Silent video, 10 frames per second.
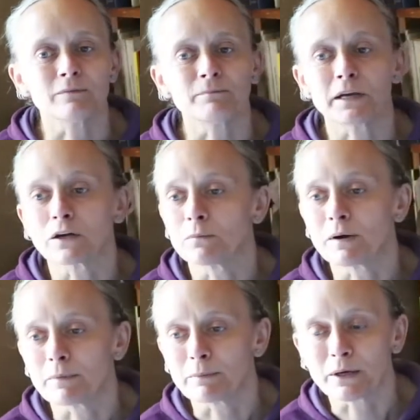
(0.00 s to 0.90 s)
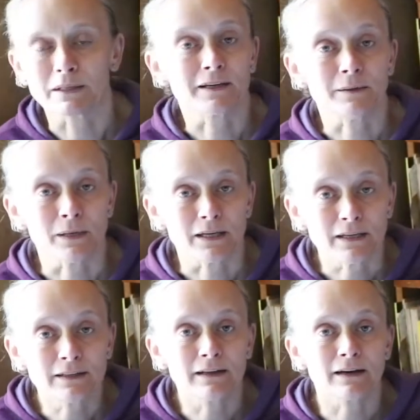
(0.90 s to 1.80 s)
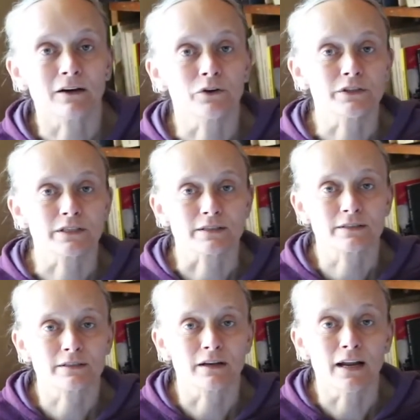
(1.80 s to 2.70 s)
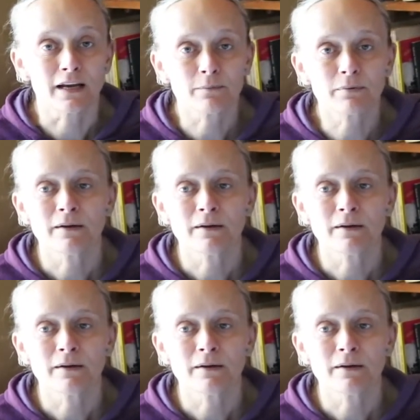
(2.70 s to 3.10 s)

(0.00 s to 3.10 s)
Jego mama miała na imię Ita, ojciec Leib.